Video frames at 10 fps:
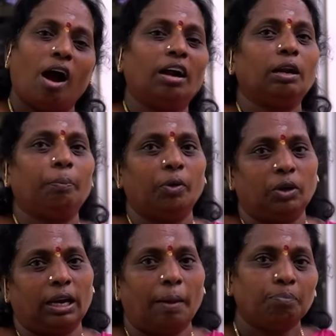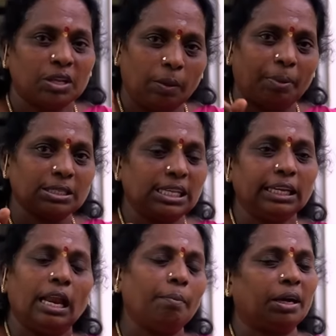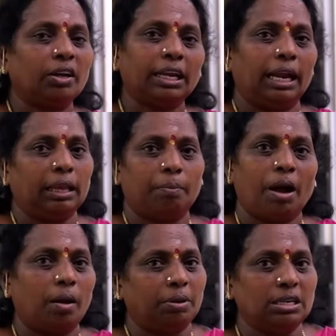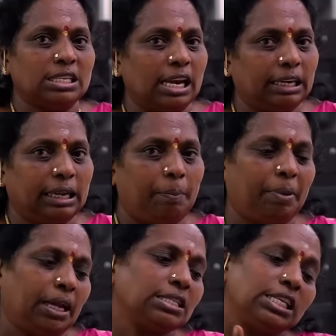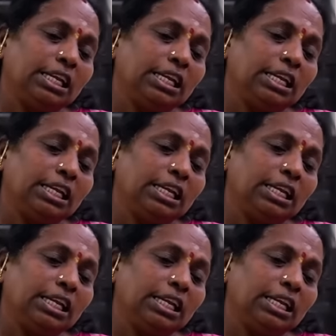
ஆர்டர் போட்டுக்கலாம் இப்போ சிங்கிள் மட்டும் கிடைக்குமா அப்படின்னு சிலர் கேட்பீங்க